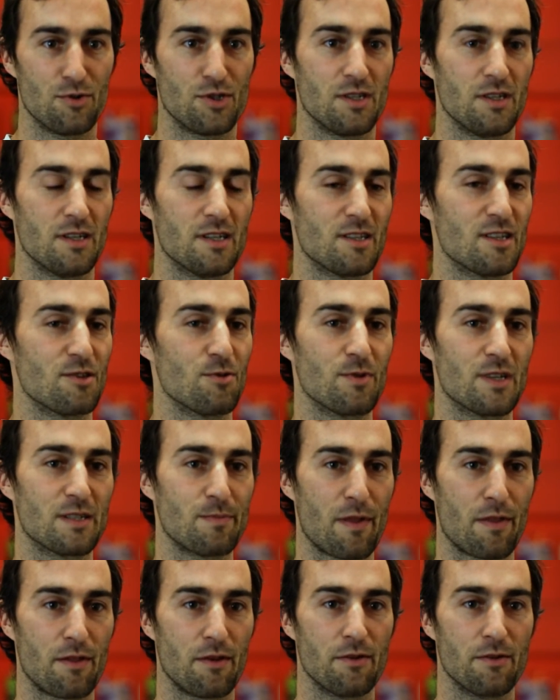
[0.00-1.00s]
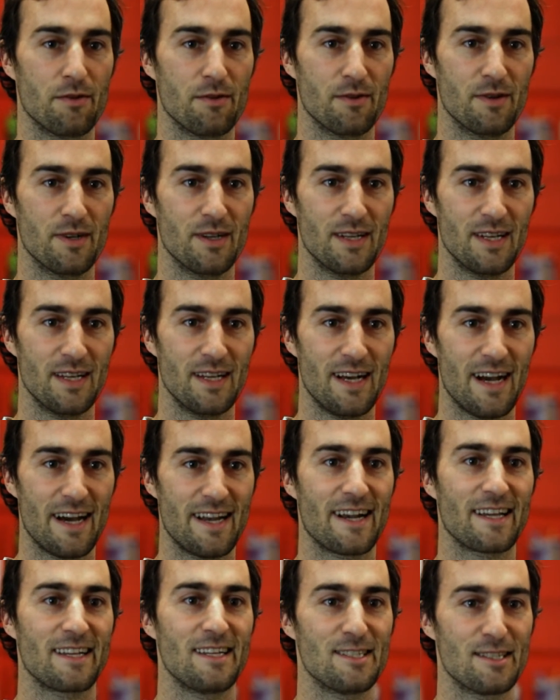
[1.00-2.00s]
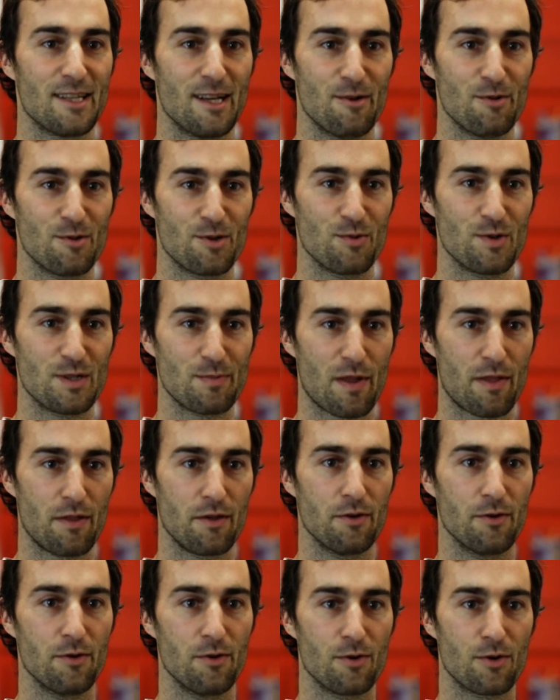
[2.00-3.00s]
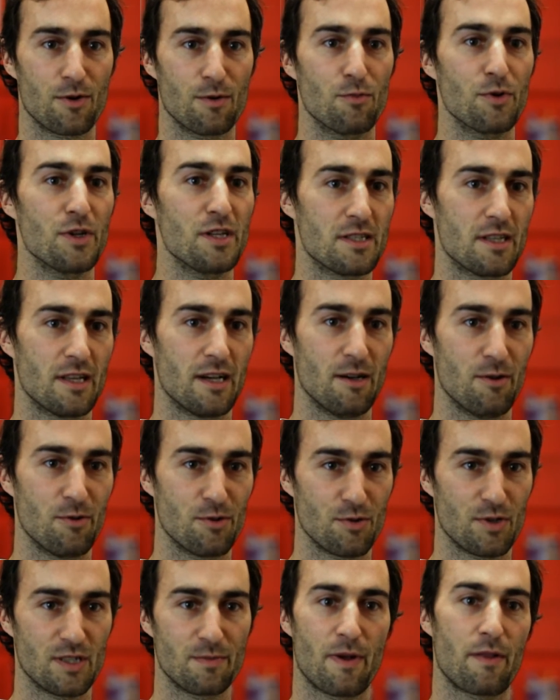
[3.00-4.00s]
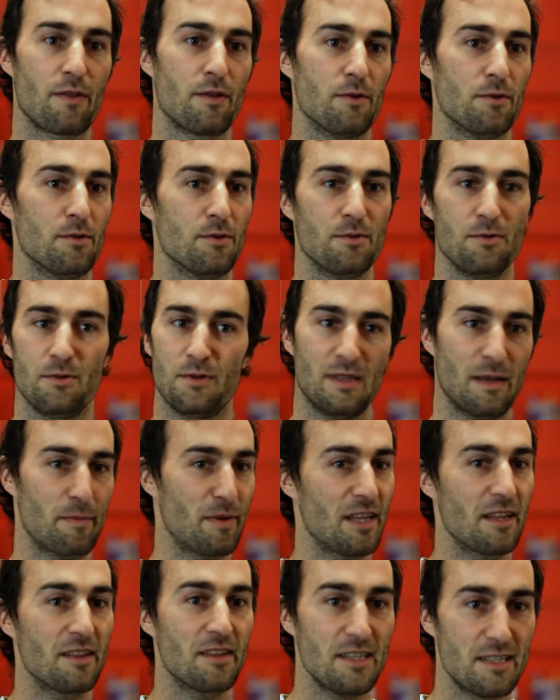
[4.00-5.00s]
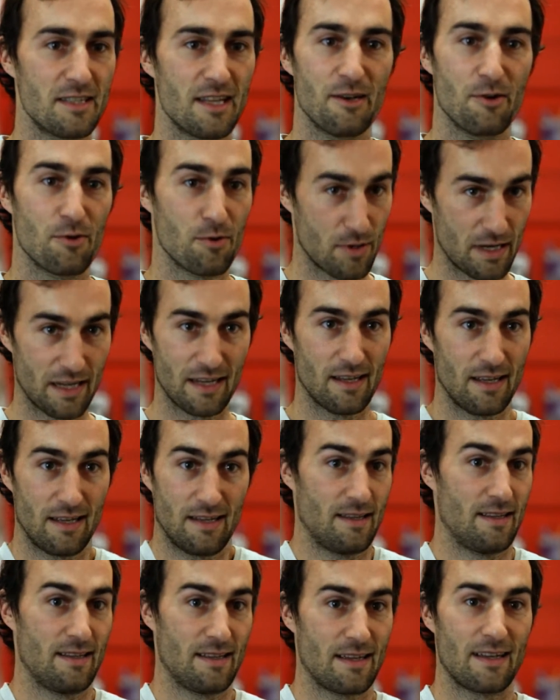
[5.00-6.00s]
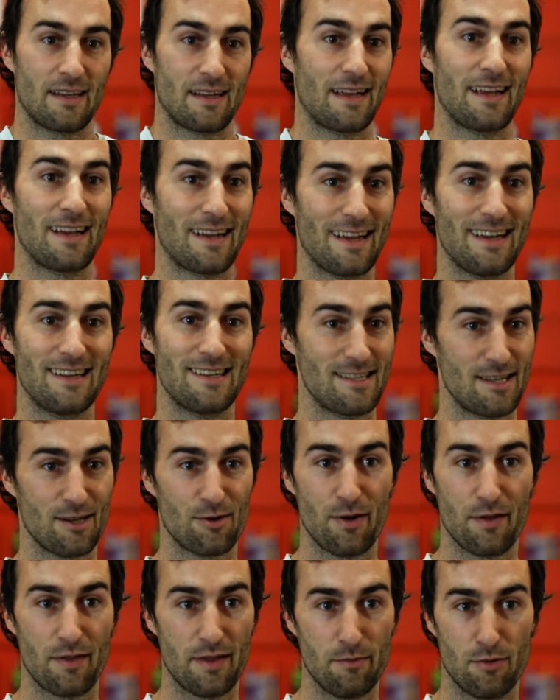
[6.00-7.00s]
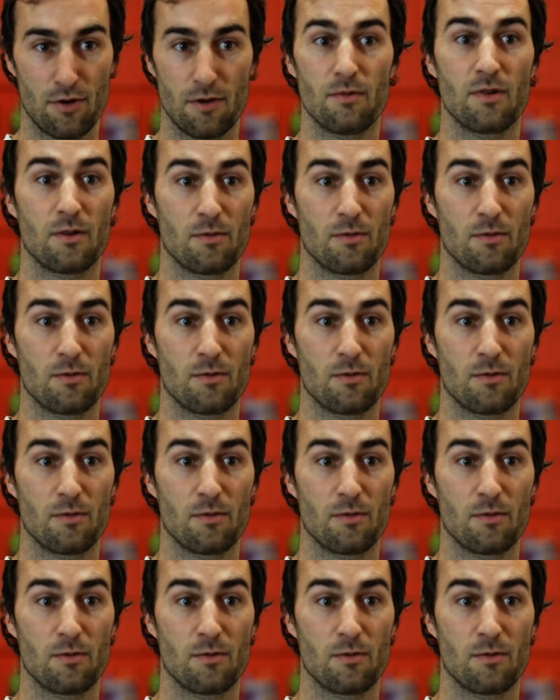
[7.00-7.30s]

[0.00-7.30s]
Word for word: Pues si este es un espacio anarquista, o es un espacio comunista, o es un espacio independentista, o qué, qué, es este colectivo, ¿no?